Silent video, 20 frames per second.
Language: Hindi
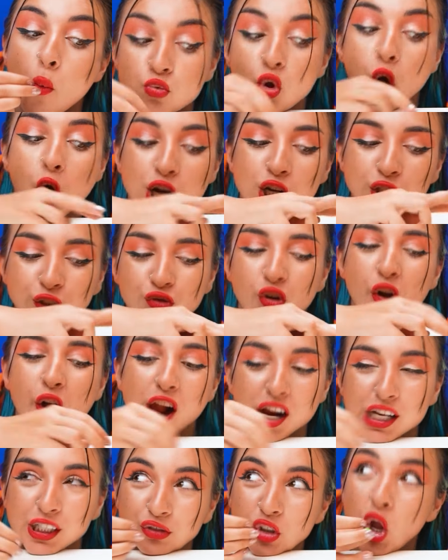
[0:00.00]
इतने
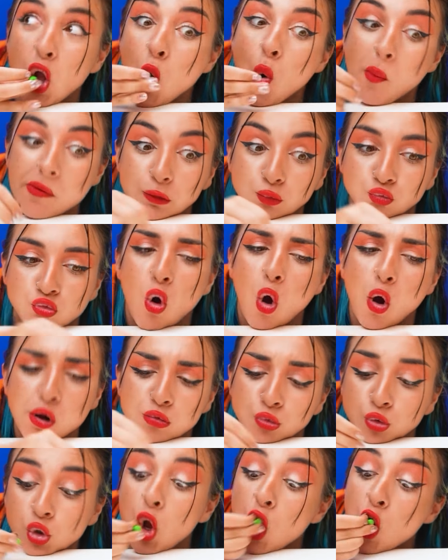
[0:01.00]
सारे हैं मैं
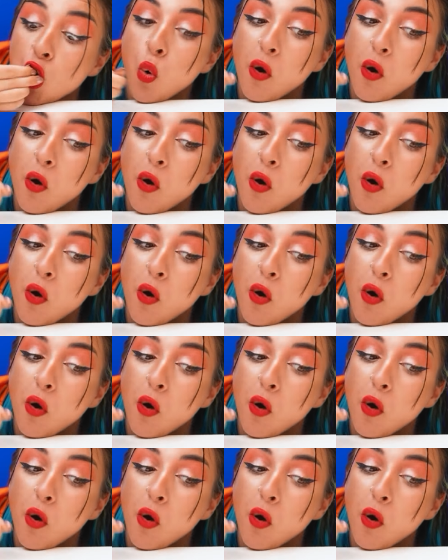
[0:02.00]
थोड़े